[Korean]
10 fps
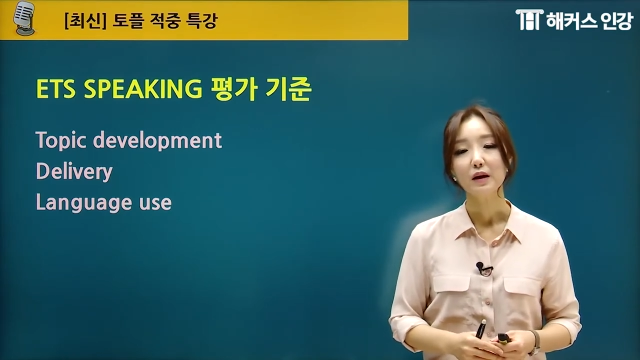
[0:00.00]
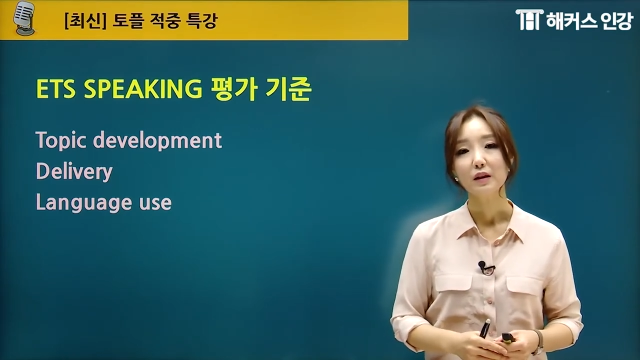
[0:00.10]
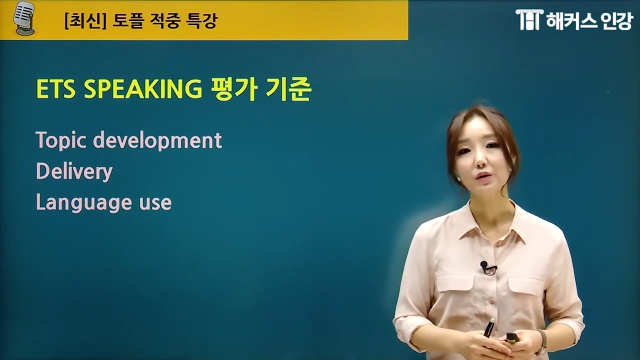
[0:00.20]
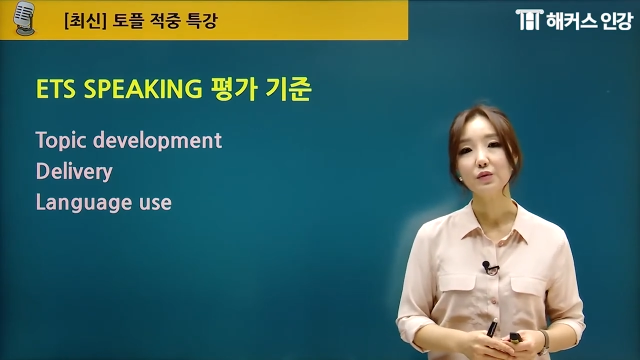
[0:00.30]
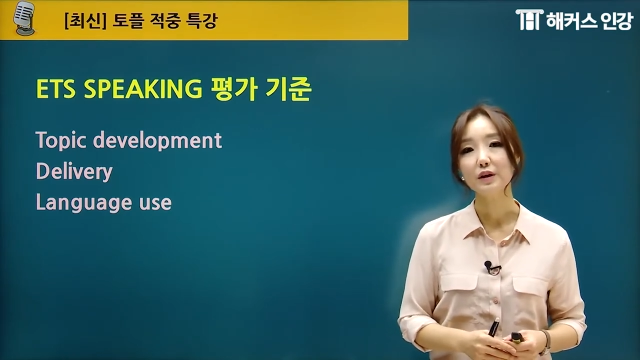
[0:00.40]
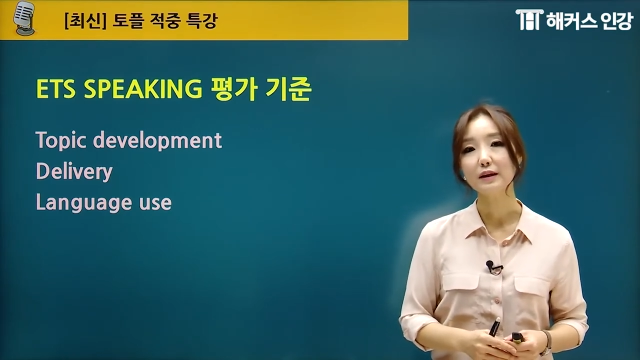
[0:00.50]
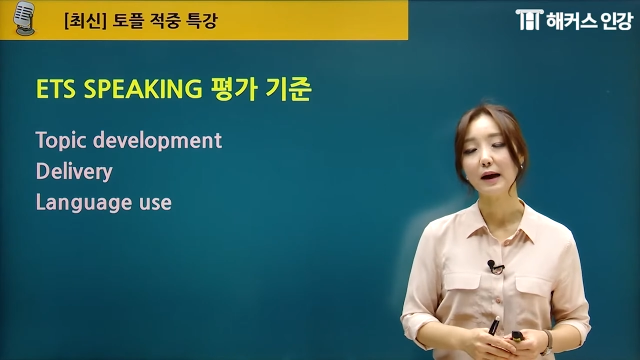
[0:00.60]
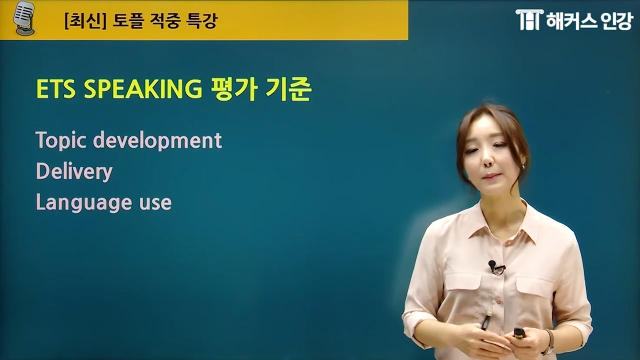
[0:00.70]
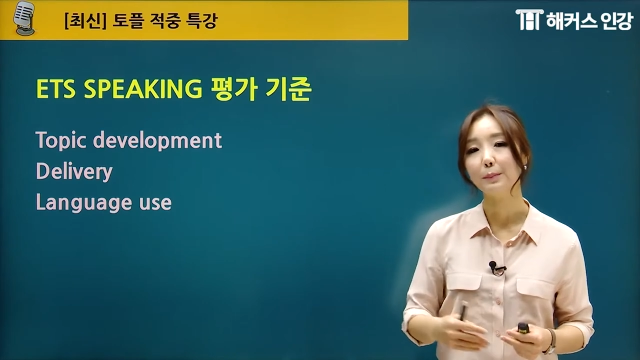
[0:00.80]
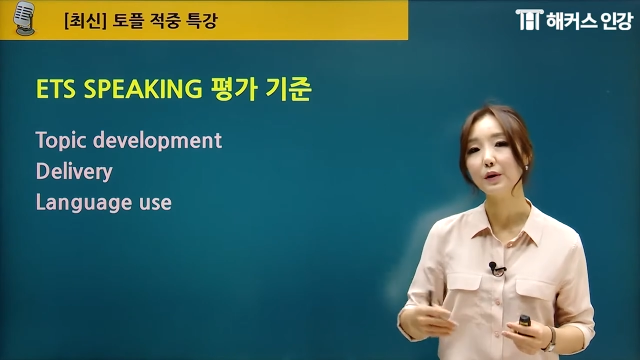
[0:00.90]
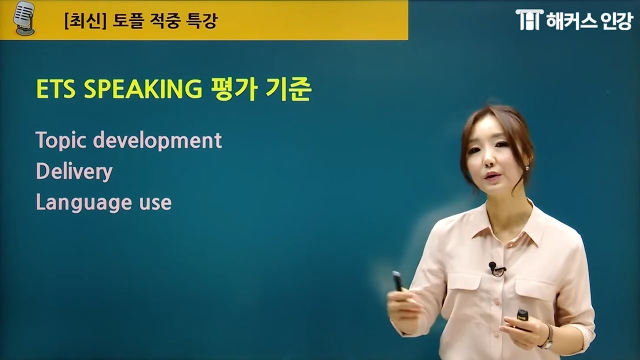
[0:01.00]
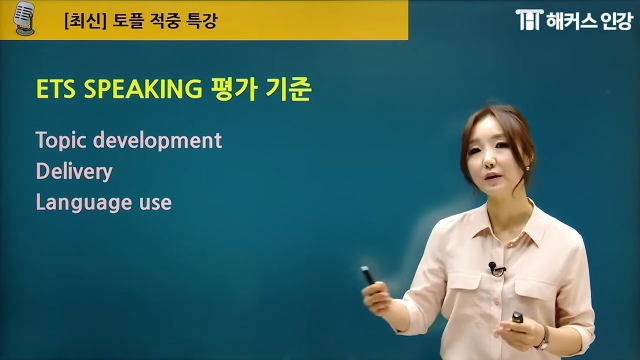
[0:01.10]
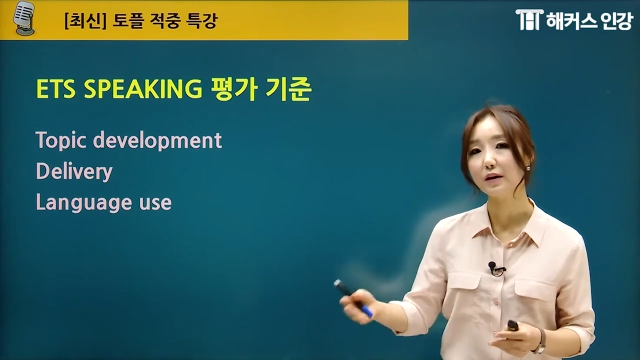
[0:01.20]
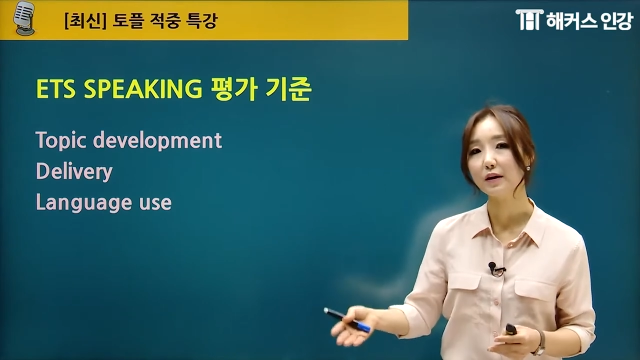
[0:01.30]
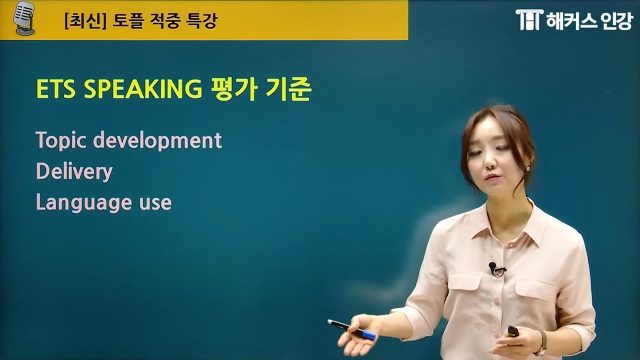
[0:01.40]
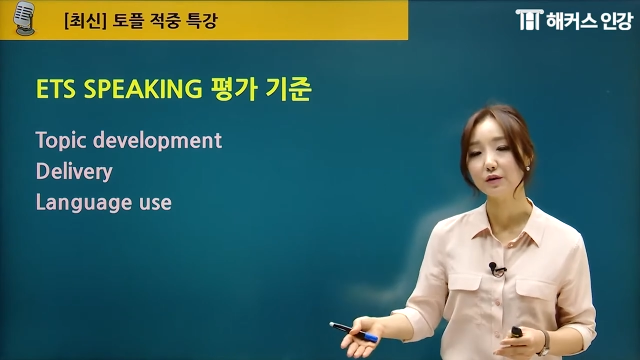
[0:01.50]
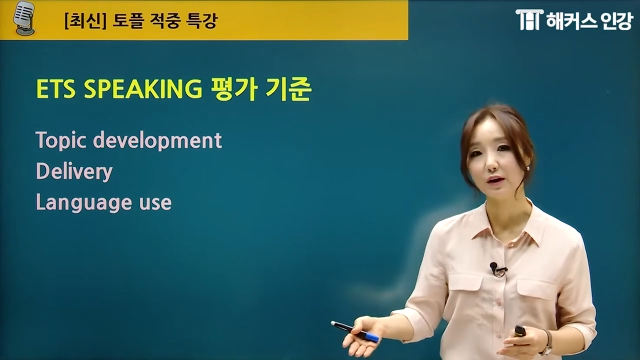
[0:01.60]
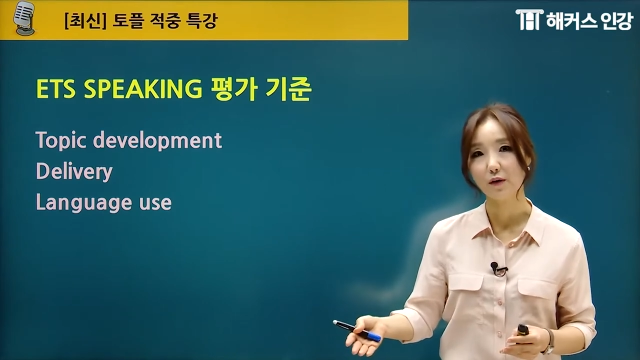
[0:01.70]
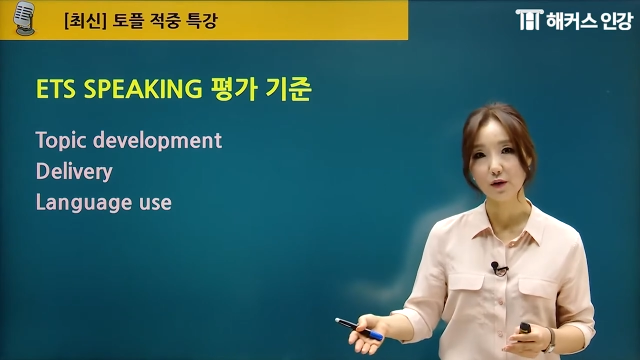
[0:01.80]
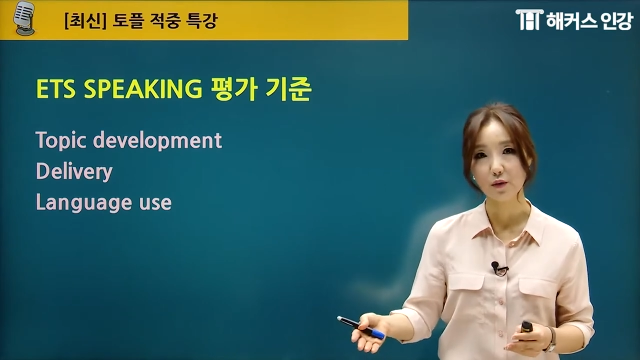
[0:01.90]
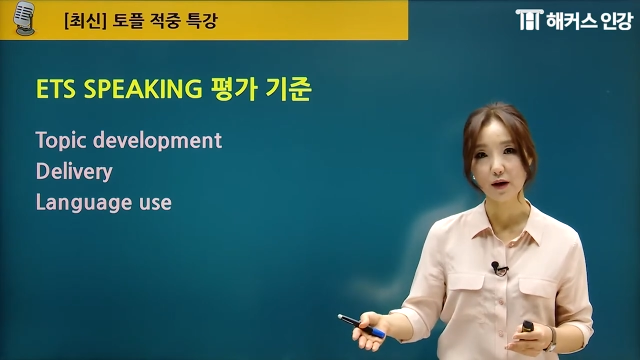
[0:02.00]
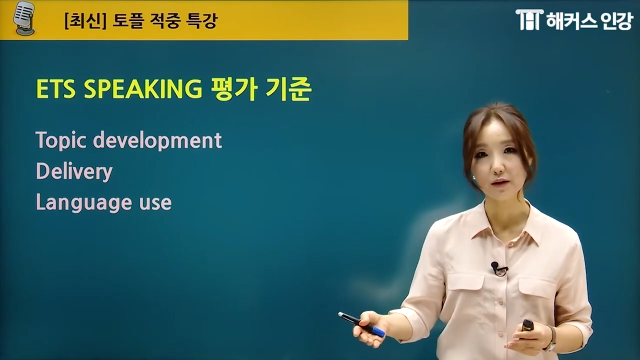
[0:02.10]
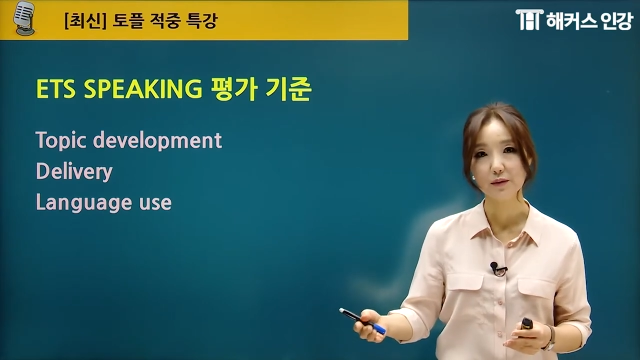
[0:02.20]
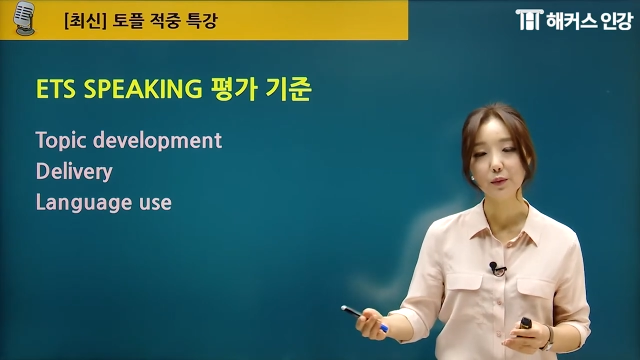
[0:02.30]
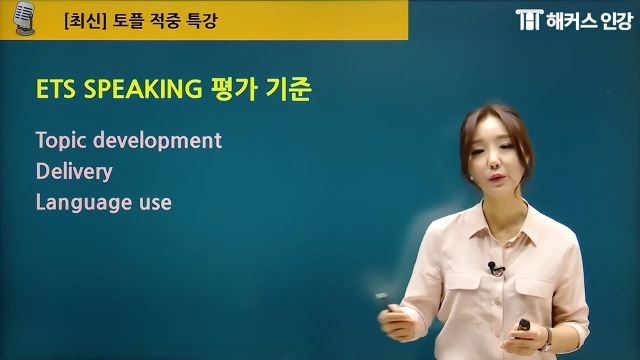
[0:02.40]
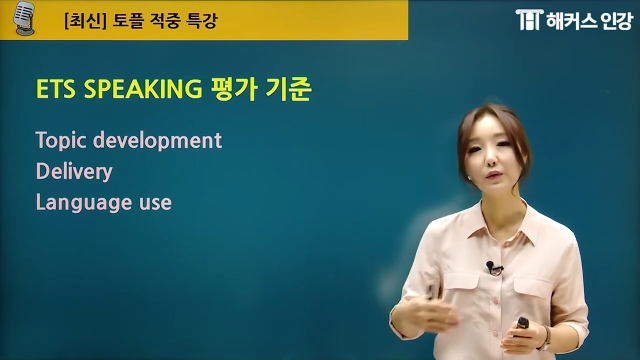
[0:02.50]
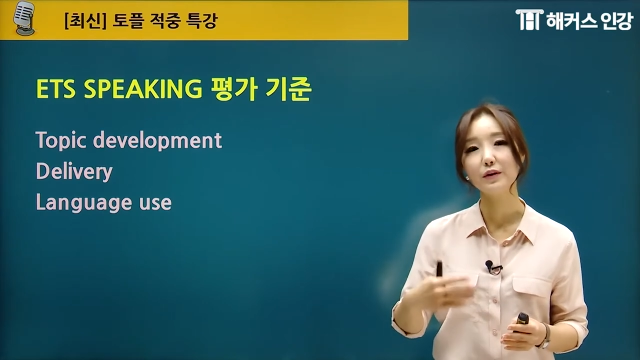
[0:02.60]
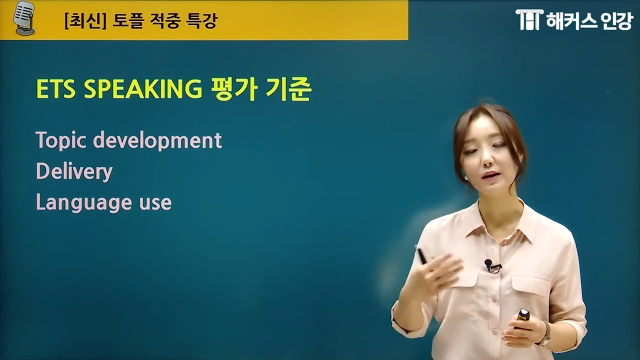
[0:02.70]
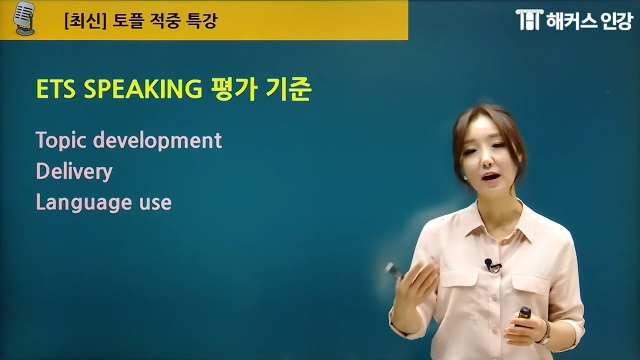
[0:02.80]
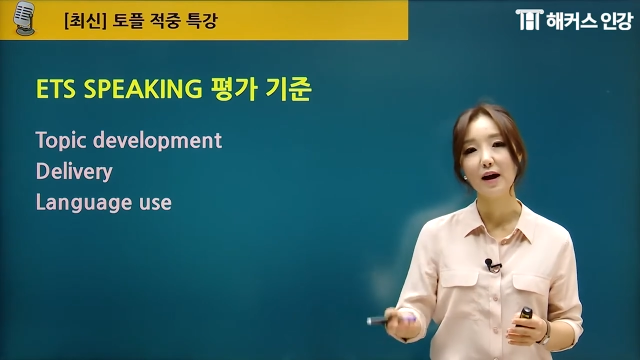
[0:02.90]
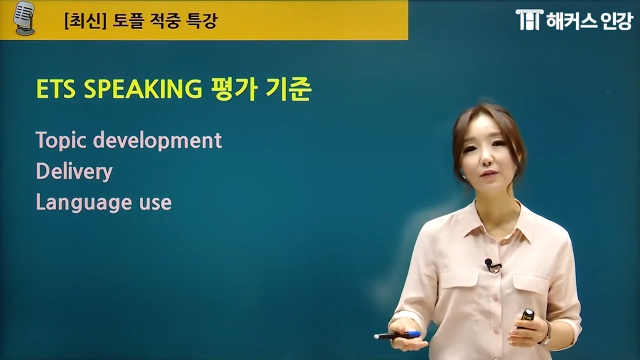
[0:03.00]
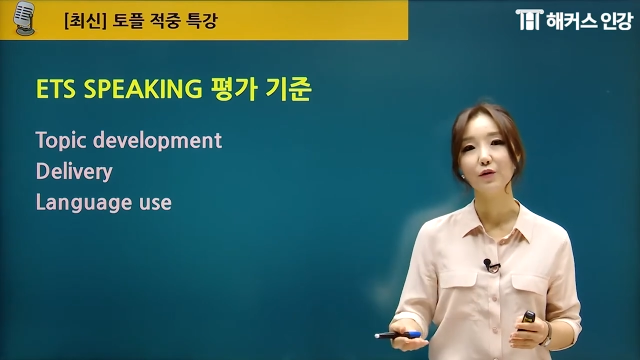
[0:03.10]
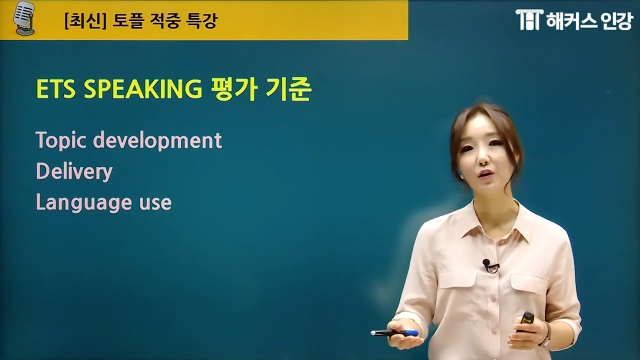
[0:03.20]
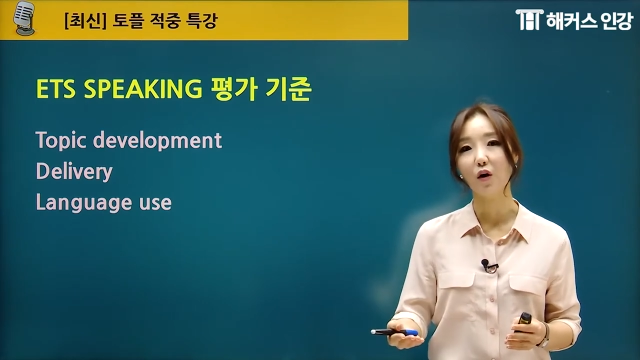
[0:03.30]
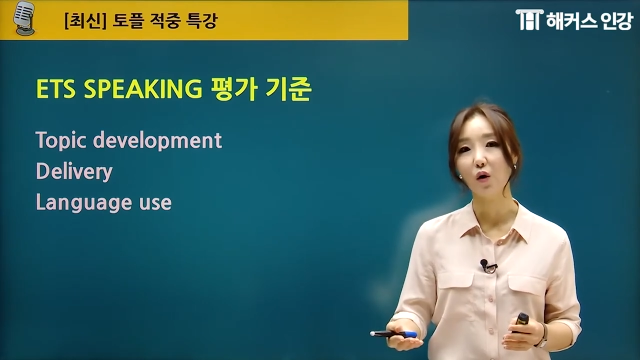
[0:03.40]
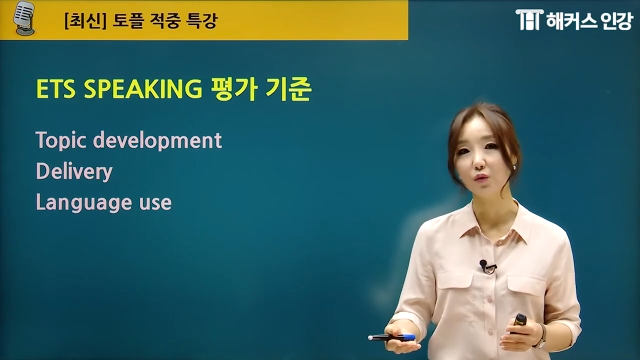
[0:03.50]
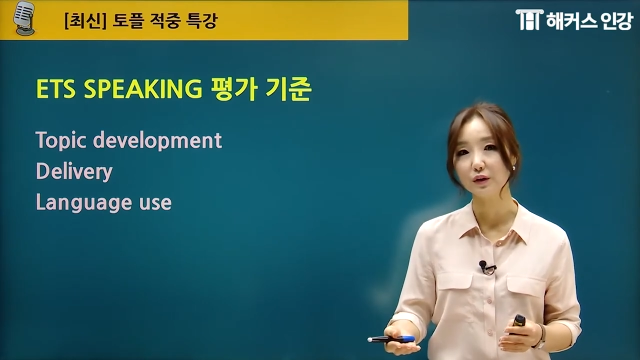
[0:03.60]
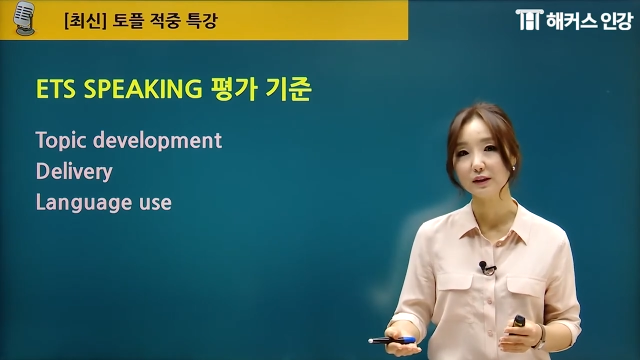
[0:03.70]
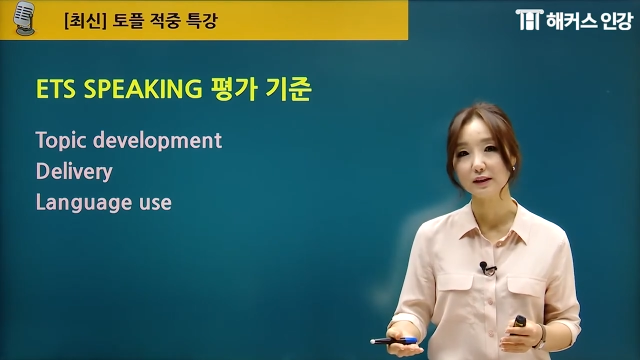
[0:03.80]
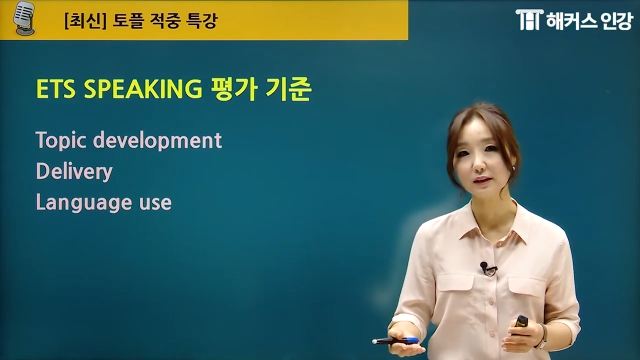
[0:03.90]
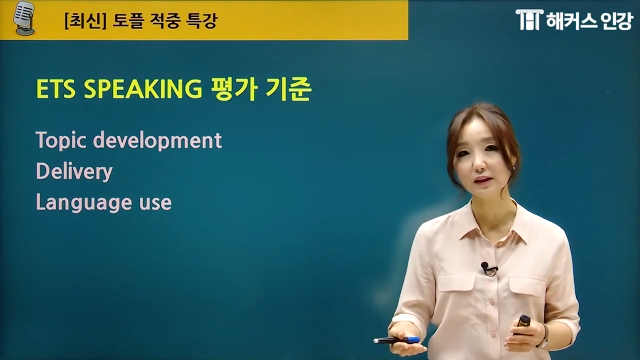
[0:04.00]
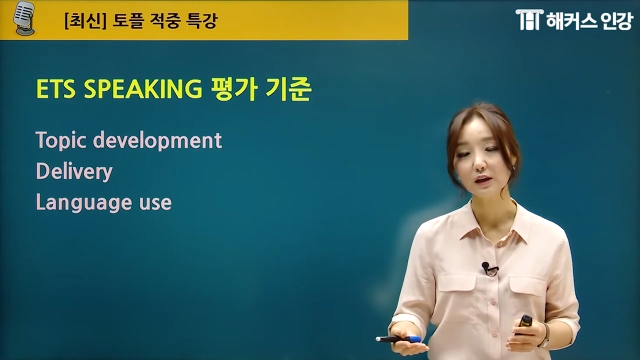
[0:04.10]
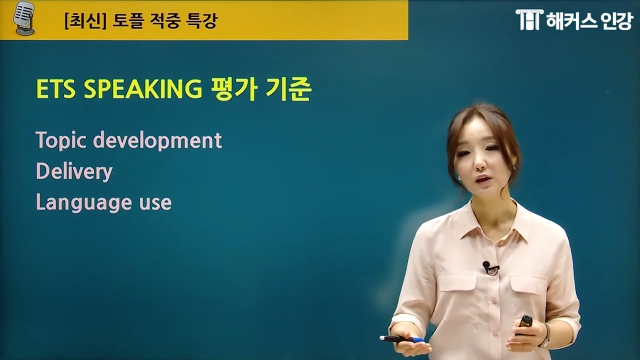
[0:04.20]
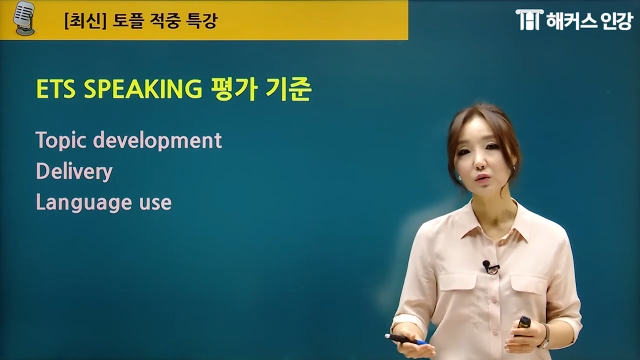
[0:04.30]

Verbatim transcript: 네, 우리 답변에 우리가 활용하는 표현이나 또는 어휘들